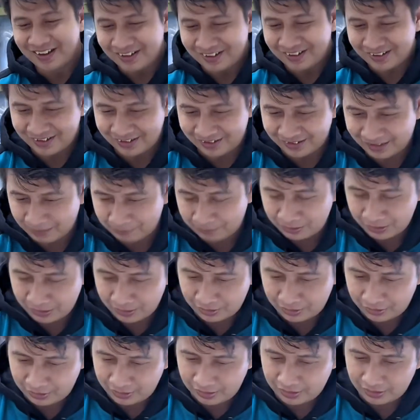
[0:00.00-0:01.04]
nah, tapi
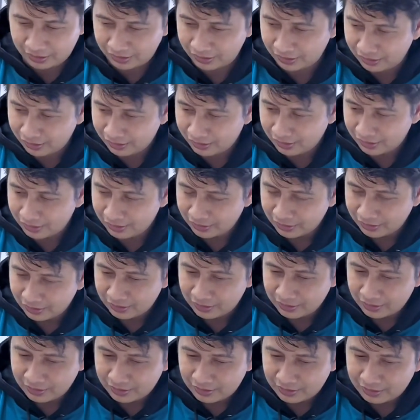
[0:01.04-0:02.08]
ini ini
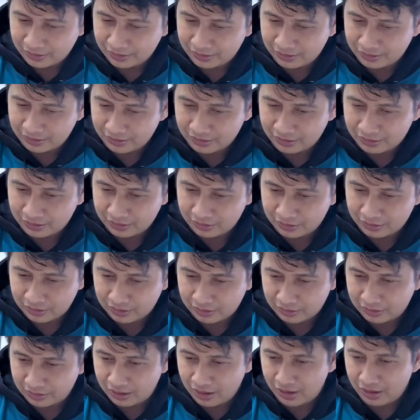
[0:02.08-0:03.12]
uh,
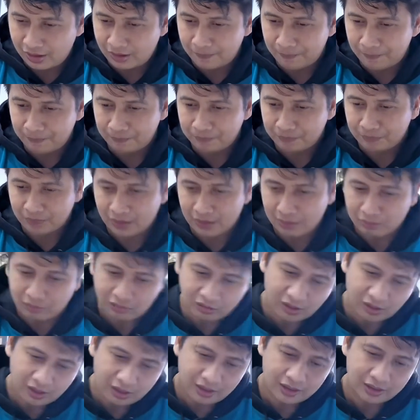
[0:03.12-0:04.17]
yang
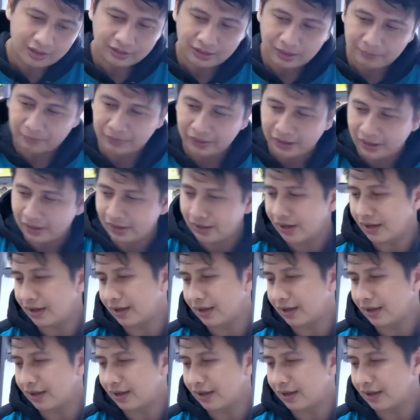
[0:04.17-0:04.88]
murah tapi enak,